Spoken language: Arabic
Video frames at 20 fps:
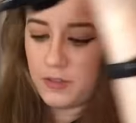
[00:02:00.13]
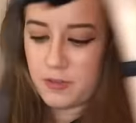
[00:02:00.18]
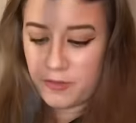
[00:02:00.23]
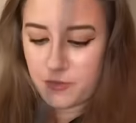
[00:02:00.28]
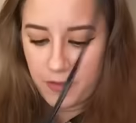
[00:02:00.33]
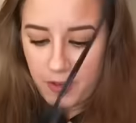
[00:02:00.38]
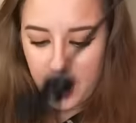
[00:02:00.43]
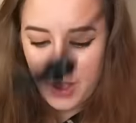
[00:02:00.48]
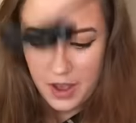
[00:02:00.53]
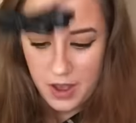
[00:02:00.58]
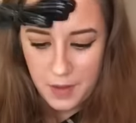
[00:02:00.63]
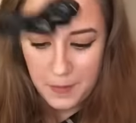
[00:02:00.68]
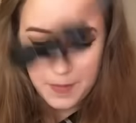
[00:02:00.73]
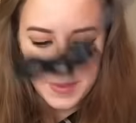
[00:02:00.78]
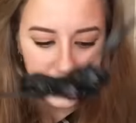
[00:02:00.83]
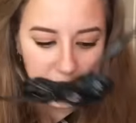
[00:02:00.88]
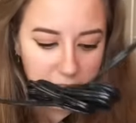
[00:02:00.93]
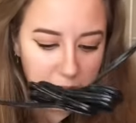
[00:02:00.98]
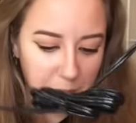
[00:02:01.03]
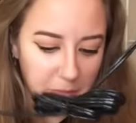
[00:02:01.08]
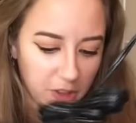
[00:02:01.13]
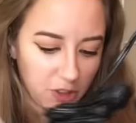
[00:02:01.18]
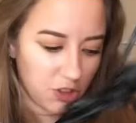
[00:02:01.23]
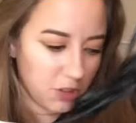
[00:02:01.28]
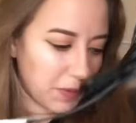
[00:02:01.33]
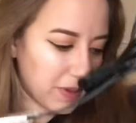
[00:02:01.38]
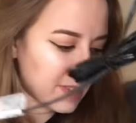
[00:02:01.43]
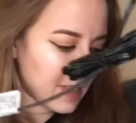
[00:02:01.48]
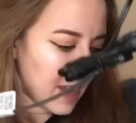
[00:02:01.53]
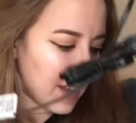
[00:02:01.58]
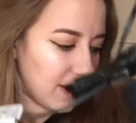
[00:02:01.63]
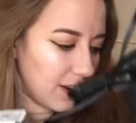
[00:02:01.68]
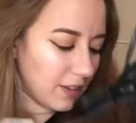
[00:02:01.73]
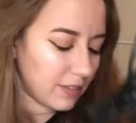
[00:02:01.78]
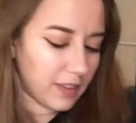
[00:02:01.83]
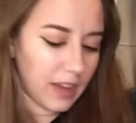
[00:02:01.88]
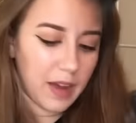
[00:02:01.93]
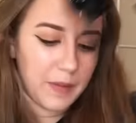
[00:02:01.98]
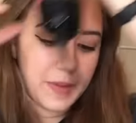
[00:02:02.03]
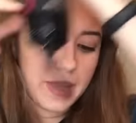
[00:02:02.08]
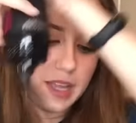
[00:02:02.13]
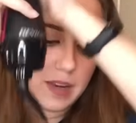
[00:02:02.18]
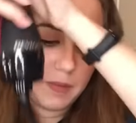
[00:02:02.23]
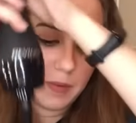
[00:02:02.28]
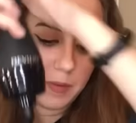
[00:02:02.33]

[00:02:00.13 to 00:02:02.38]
فبس بتيجي بس هاي القطعه بقلب